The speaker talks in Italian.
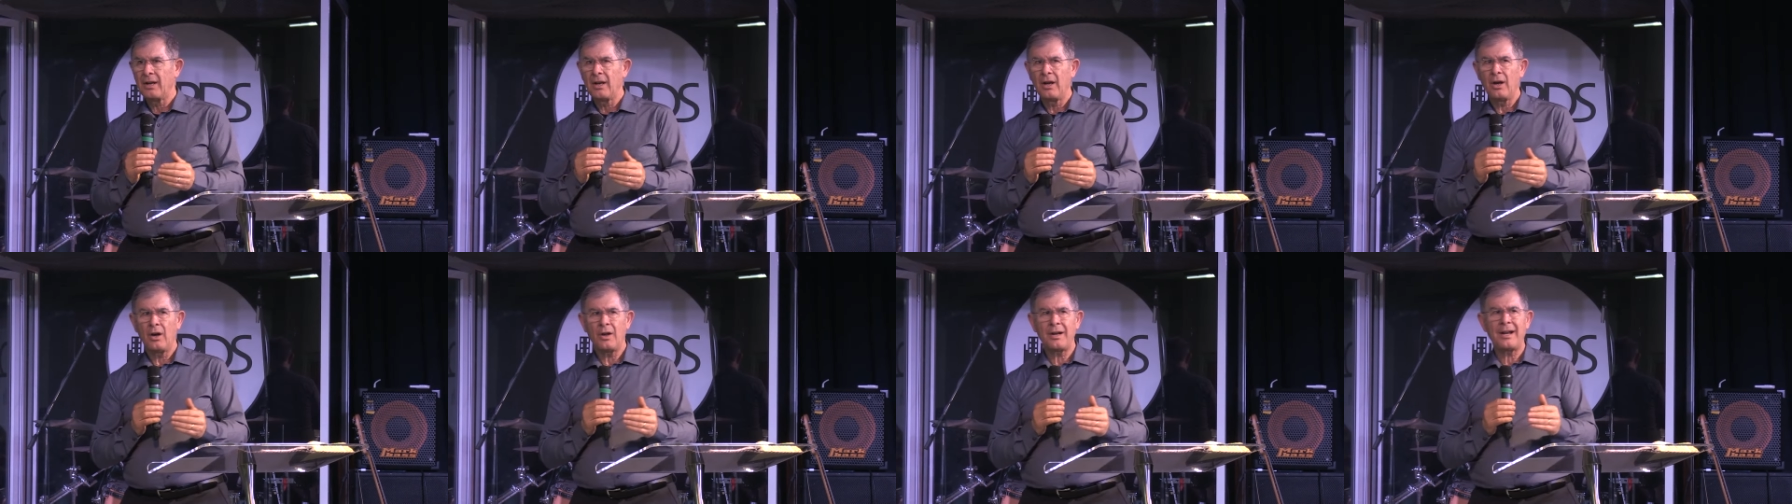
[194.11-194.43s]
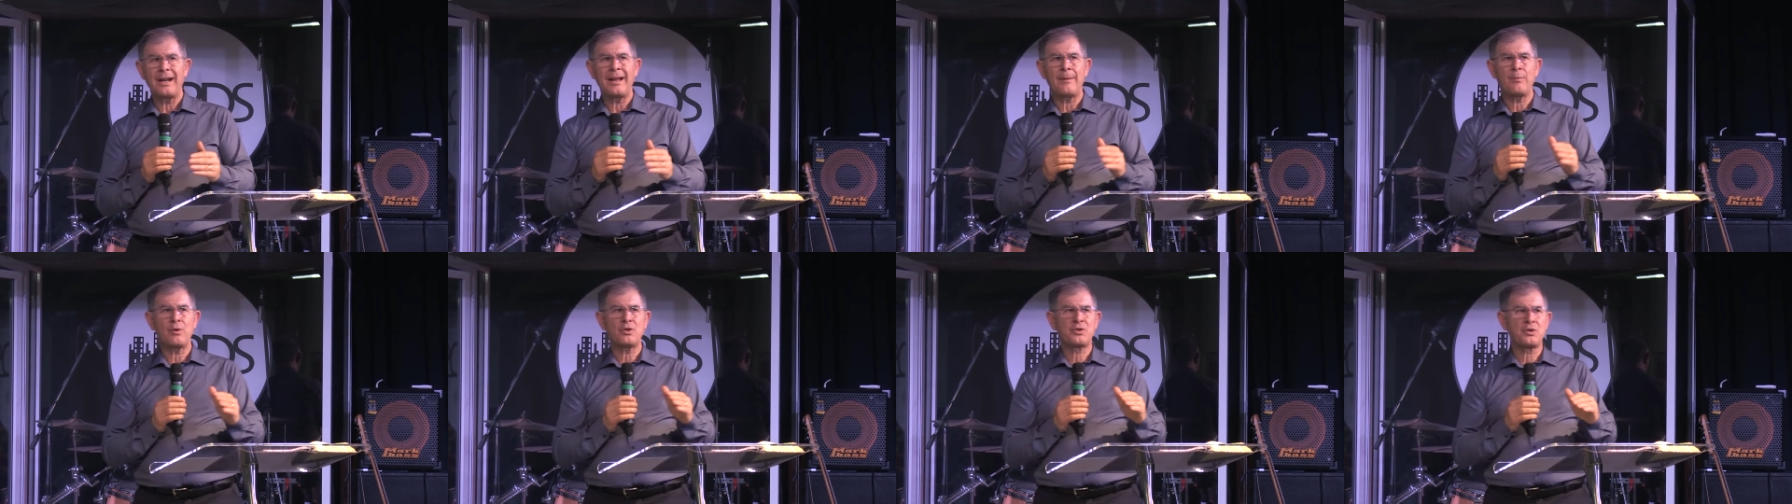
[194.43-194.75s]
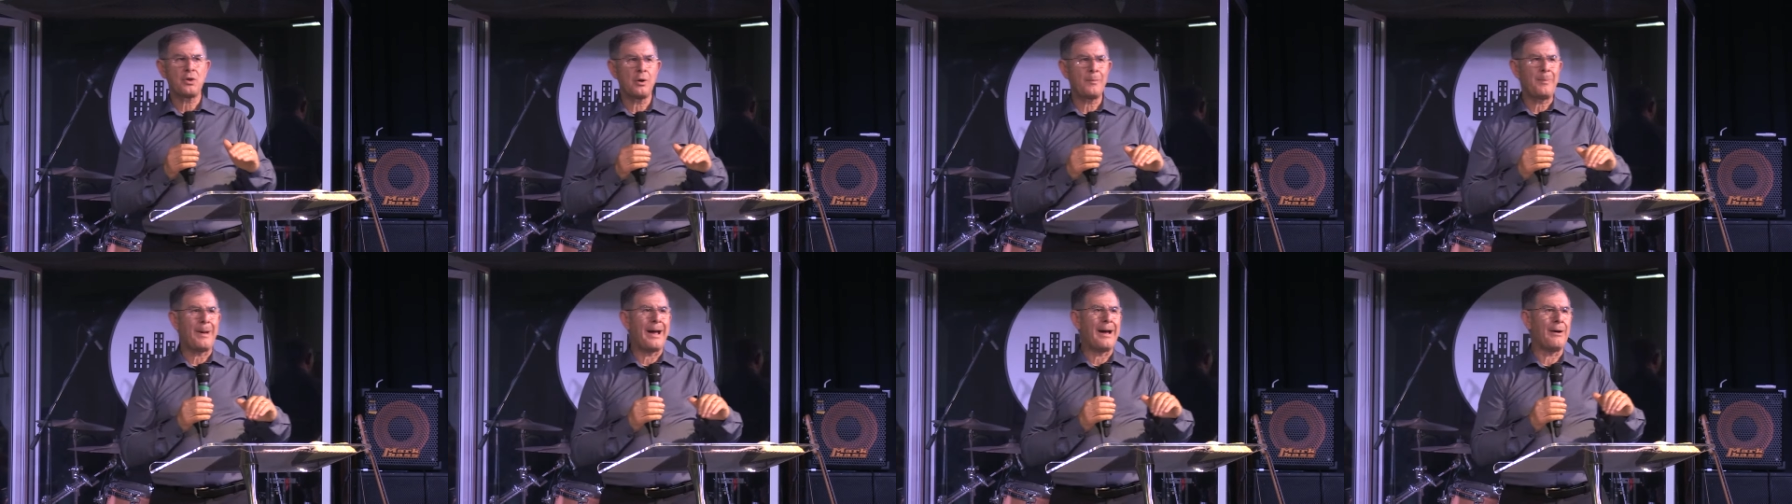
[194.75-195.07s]
Ora
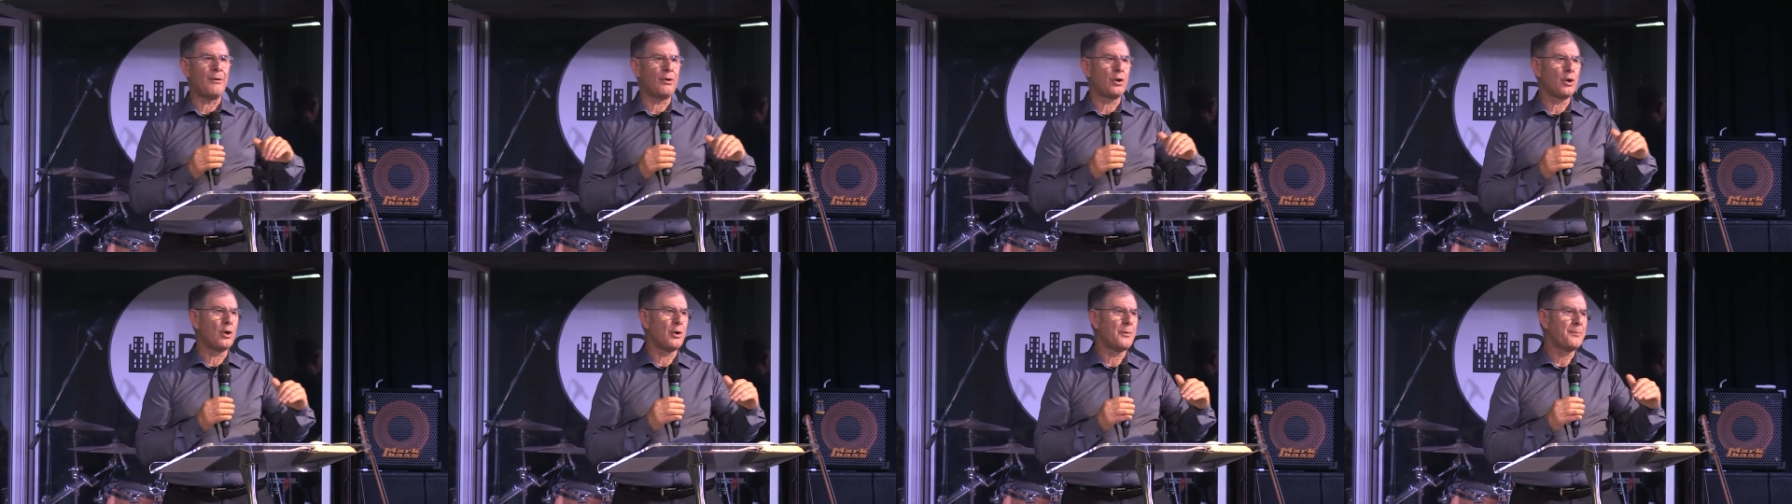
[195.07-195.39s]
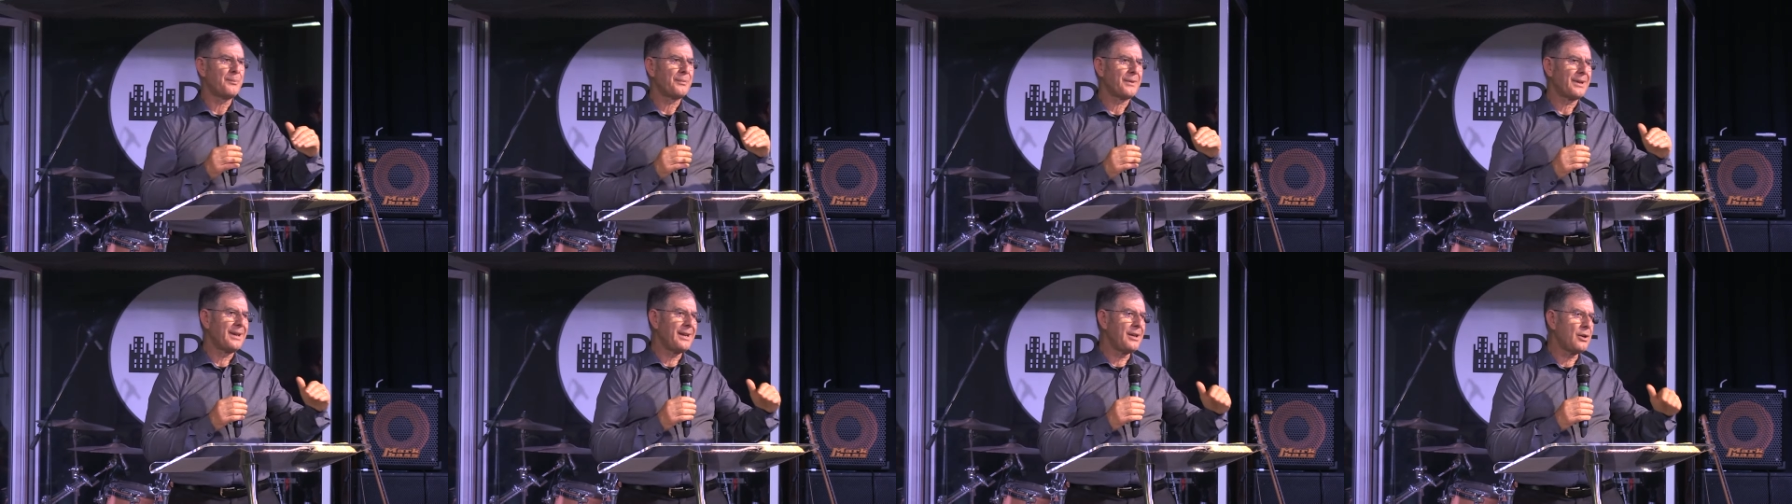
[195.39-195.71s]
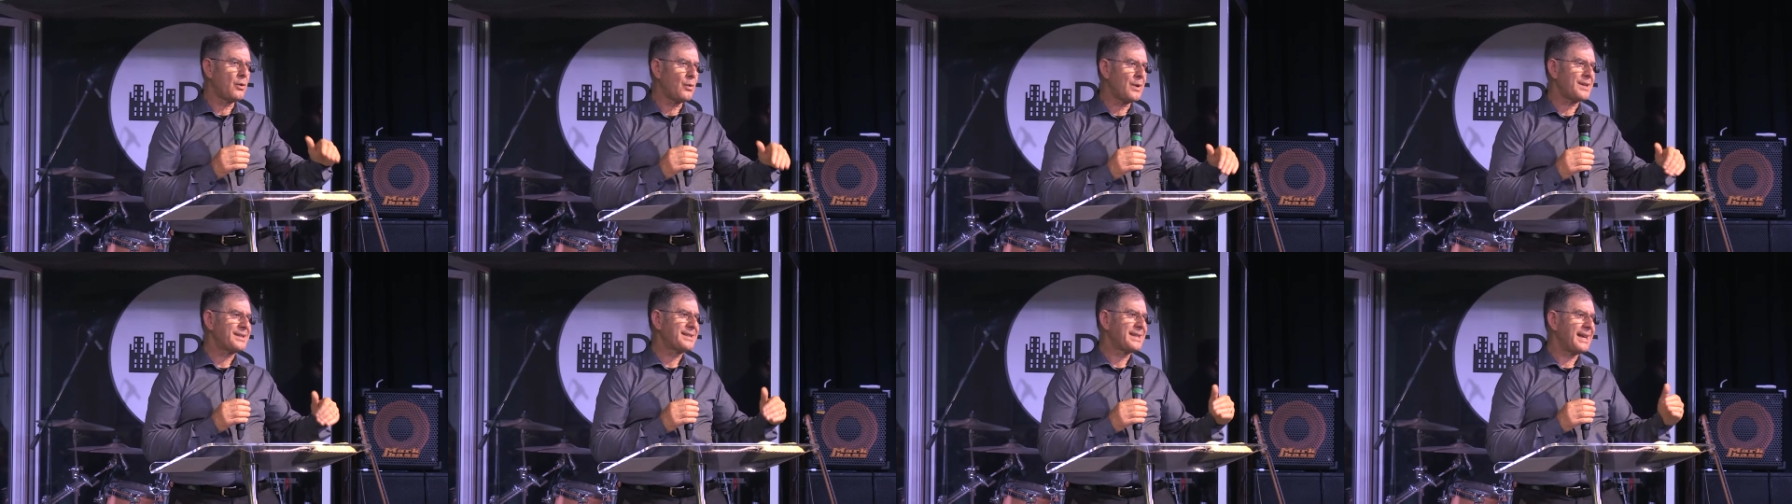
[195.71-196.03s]
l'Apostolo Paolo in
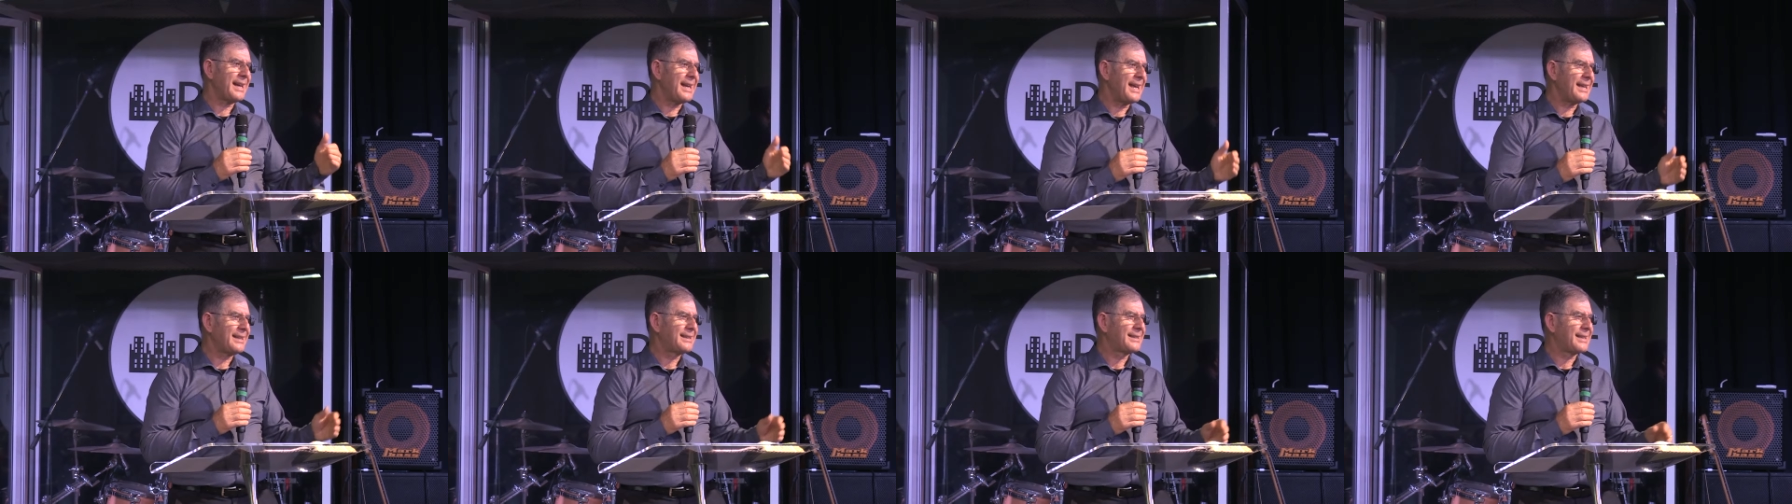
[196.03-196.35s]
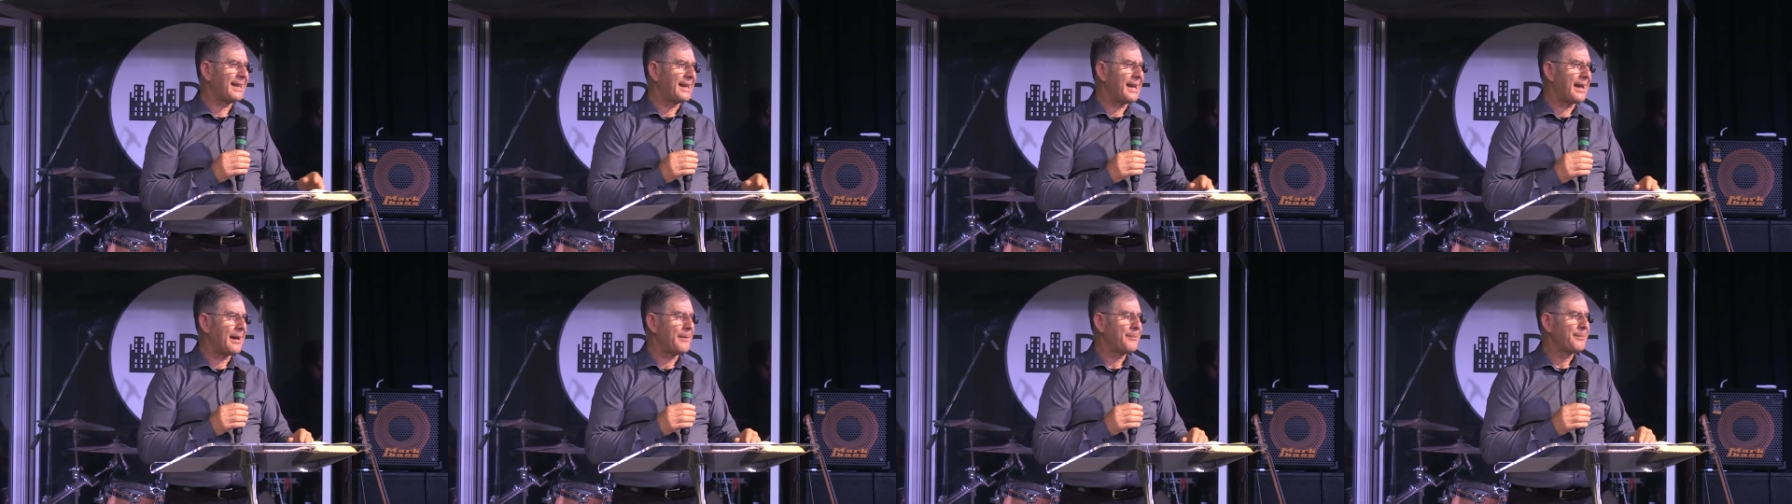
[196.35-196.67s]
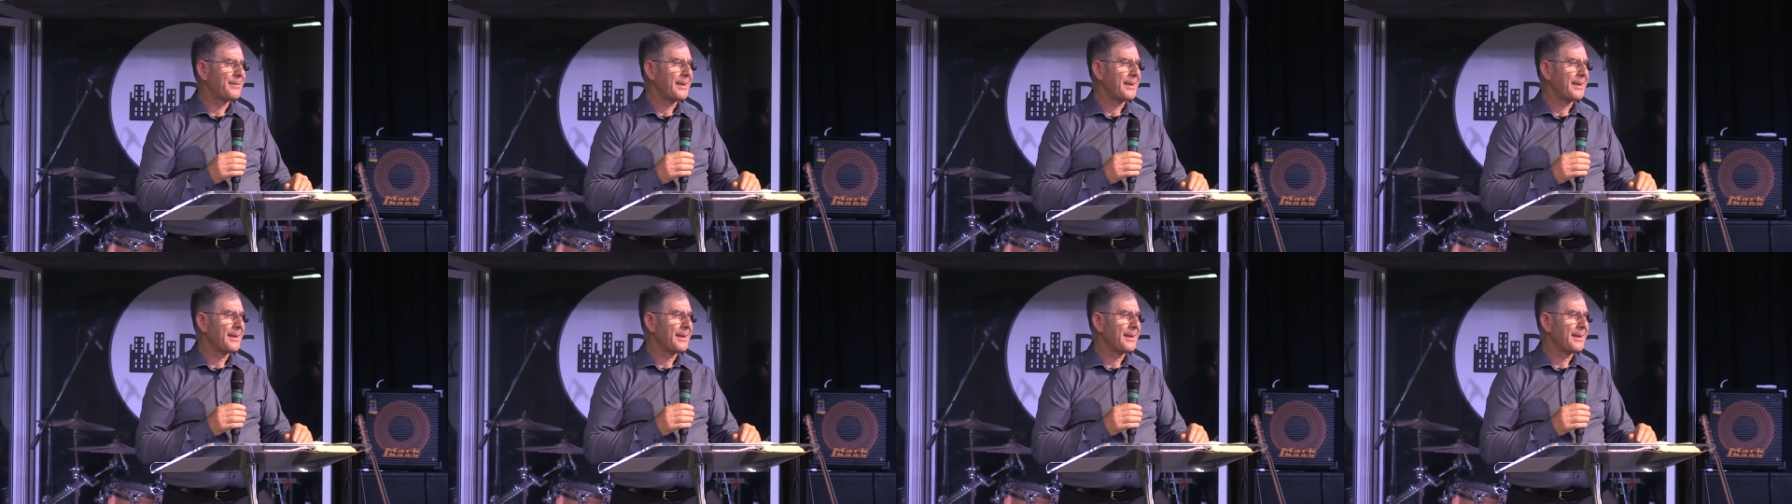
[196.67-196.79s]
questa lettera